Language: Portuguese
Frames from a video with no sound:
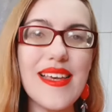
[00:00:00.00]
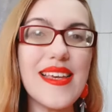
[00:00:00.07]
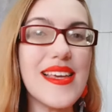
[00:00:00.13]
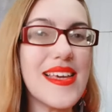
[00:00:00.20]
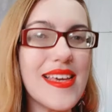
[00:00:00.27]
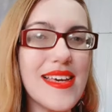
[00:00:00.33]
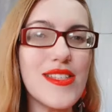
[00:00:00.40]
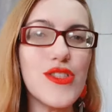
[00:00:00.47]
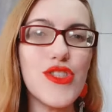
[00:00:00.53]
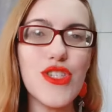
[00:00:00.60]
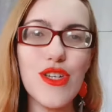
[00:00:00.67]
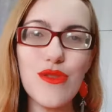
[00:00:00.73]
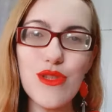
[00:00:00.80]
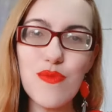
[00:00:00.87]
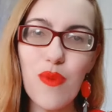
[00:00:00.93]
e
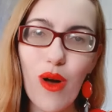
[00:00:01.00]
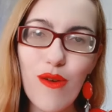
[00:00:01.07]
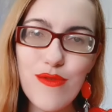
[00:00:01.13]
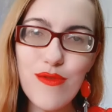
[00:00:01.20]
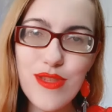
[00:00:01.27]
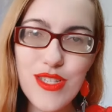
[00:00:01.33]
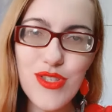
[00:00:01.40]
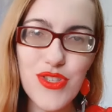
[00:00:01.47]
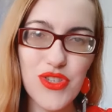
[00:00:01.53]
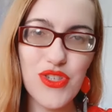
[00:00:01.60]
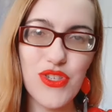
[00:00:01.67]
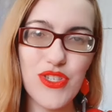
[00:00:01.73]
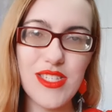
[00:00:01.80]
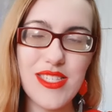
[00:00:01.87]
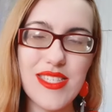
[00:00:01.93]
dia dos povos
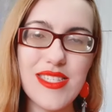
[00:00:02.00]
indígenas.